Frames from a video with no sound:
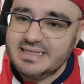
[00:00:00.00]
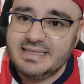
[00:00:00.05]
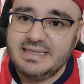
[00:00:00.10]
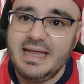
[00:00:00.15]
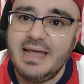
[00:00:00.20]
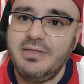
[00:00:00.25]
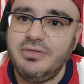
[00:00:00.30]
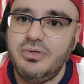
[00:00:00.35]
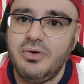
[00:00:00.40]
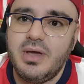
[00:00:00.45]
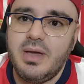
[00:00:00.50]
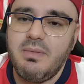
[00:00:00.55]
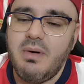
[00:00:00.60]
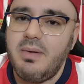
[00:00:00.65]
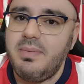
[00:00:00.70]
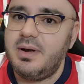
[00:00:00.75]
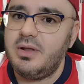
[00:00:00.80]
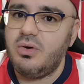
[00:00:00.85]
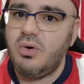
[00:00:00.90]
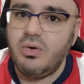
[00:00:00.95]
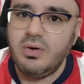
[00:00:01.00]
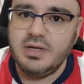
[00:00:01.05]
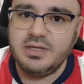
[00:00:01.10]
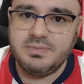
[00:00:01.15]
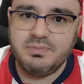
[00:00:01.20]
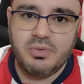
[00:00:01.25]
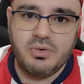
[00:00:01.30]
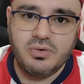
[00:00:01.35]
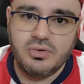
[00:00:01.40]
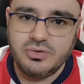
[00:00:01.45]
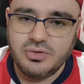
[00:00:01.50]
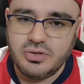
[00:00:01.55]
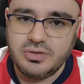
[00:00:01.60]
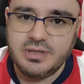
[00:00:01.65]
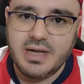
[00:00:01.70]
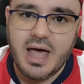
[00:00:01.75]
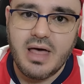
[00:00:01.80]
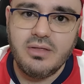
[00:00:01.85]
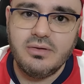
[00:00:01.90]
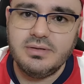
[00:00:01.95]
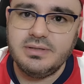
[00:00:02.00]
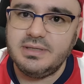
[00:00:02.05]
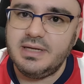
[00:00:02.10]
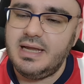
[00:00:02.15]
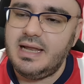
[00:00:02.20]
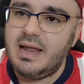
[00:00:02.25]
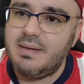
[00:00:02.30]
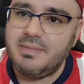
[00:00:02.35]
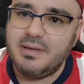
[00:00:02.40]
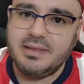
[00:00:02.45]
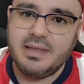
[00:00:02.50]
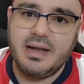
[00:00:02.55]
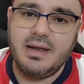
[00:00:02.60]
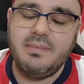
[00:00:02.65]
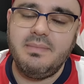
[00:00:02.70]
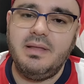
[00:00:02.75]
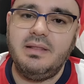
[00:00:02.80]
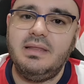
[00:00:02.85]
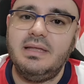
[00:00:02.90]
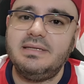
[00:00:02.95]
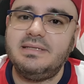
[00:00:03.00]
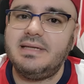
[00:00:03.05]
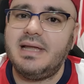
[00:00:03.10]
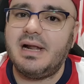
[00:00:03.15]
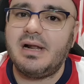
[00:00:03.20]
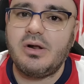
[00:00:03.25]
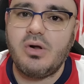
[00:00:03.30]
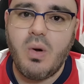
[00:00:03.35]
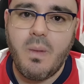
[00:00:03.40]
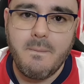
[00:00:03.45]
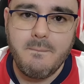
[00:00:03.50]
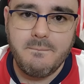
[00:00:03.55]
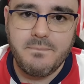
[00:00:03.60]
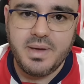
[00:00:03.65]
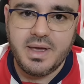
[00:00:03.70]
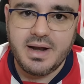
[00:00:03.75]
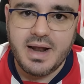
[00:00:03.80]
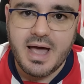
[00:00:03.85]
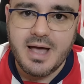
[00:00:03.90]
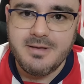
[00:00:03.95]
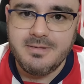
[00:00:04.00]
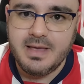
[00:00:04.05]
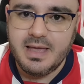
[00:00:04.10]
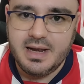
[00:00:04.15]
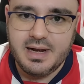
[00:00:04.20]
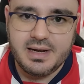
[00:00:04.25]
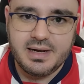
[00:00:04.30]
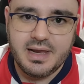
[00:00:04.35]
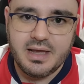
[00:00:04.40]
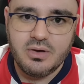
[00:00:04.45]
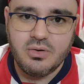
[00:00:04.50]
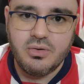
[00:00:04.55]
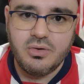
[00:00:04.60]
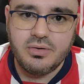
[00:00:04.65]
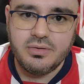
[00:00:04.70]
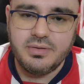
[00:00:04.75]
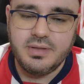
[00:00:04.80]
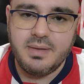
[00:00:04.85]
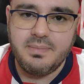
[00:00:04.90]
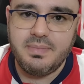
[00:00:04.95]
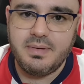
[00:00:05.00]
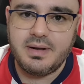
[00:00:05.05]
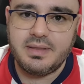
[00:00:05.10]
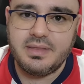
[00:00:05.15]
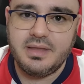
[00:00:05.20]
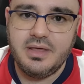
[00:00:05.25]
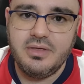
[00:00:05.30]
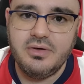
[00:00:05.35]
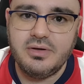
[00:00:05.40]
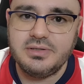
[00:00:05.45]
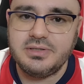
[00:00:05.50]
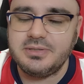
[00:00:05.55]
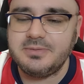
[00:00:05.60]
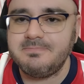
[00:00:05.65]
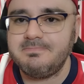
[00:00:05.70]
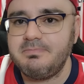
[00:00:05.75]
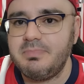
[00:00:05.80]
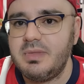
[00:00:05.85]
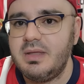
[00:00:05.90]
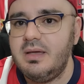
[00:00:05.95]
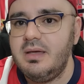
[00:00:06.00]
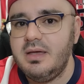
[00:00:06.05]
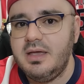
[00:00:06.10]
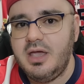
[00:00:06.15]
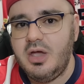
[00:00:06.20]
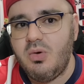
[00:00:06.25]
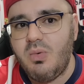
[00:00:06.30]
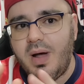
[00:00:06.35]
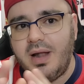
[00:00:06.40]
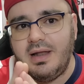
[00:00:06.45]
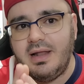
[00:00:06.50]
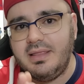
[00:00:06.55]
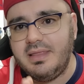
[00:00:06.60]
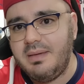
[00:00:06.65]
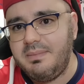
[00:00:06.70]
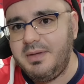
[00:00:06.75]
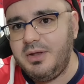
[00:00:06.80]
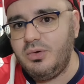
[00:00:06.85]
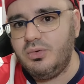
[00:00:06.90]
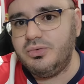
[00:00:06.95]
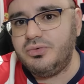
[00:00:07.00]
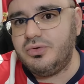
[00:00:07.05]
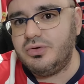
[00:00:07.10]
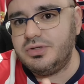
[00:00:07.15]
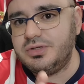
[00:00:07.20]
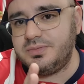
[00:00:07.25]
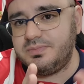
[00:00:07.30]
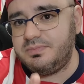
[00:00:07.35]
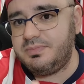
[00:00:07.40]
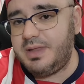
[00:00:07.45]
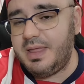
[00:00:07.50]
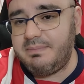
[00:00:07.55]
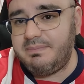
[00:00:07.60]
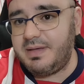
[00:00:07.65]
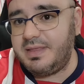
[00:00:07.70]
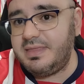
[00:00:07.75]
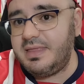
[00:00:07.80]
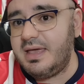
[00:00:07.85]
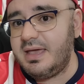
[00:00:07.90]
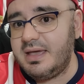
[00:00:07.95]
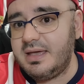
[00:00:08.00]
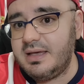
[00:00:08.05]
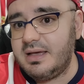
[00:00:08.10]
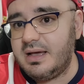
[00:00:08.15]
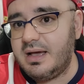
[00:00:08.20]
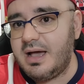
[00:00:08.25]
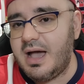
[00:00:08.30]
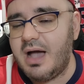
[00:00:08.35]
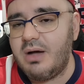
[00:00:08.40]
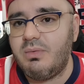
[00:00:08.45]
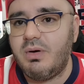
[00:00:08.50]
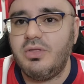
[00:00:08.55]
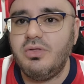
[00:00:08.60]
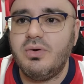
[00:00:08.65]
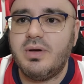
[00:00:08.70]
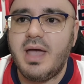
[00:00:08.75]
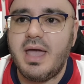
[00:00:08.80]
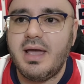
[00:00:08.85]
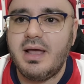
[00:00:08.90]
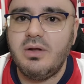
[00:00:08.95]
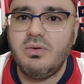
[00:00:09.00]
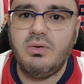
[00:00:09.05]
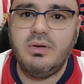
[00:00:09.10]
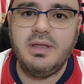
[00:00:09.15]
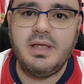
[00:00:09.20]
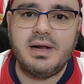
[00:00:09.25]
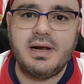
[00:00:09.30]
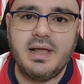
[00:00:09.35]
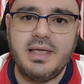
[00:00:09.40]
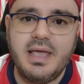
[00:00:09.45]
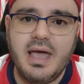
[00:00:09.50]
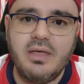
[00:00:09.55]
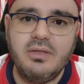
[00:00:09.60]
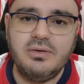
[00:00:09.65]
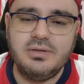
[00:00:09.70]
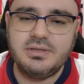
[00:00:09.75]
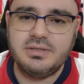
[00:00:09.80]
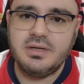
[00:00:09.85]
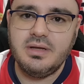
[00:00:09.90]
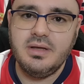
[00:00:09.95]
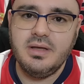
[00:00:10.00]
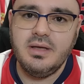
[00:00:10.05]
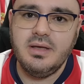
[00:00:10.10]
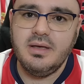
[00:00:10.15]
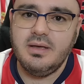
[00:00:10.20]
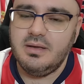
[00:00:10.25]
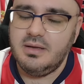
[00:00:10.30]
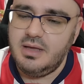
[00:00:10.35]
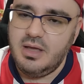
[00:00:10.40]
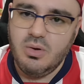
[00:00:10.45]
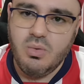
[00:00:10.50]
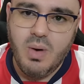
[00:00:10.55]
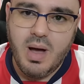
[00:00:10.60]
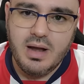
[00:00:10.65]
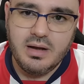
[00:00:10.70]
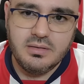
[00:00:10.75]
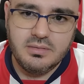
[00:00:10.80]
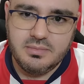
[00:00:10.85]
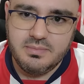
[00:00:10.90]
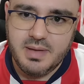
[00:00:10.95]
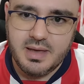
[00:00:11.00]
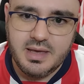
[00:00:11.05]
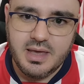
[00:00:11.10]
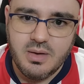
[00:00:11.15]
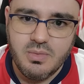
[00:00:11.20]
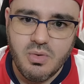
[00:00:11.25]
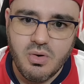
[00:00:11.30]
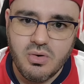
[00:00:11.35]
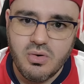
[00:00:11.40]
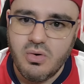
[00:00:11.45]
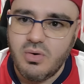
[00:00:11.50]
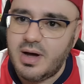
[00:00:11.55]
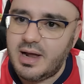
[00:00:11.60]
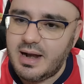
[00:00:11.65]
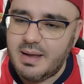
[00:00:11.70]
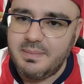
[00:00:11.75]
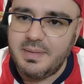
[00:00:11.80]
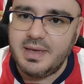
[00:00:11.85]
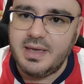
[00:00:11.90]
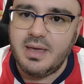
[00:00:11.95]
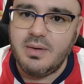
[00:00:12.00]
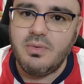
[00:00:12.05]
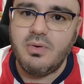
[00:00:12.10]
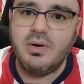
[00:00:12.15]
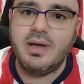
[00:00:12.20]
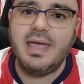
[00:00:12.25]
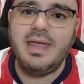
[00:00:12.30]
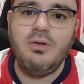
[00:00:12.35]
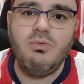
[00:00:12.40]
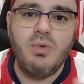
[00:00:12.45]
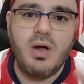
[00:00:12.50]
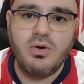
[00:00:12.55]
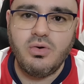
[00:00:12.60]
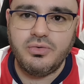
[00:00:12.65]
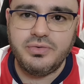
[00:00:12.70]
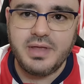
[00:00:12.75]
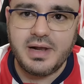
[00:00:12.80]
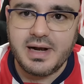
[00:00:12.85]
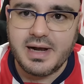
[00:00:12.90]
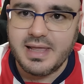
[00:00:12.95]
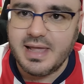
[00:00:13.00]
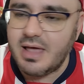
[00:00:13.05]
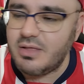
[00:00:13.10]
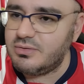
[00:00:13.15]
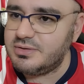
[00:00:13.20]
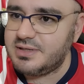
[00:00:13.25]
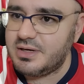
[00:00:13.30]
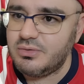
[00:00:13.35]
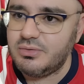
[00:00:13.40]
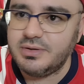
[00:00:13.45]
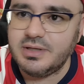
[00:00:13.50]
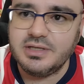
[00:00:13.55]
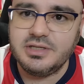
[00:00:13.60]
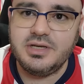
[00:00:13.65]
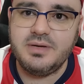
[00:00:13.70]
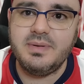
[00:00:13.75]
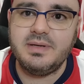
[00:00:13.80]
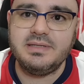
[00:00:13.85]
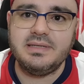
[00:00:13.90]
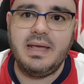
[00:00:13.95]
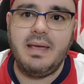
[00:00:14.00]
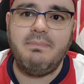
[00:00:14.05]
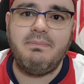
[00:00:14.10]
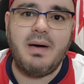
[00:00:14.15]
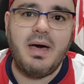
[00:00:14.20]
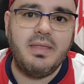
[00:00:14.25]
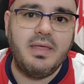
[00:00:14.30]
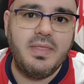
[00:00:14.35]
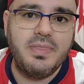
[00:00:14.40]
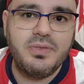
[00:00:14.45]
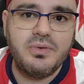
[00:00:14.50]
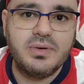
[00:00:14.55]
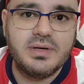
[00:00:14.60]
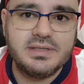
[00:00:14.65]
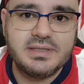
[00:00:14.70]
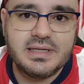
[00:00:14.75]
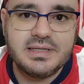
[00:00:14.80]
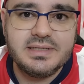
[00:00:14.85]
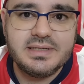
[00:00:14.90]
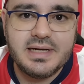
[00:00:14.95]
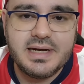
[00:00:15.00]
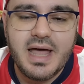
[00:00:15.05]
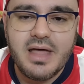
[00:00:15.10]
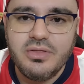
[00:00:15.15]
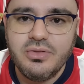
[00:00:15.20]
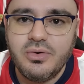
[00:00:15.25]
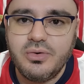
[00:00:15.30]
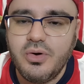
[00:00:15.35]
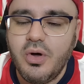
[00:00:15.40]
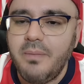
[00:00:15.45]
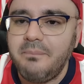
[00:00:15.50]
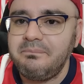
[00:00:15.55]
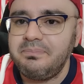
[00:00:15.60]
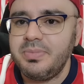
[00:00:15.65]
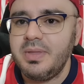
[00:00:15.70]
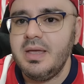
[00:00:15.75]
siento que va a haber goles por los dos lados y lamentablemente se romperá el récord de partidos. Igual el de minutos depende a cuándo caiga el gol de Rayados. Igual, me equivoco, ojalá me equivoque y no anote Rayados, anote Chivas y para adentro que están cenando, ¿no?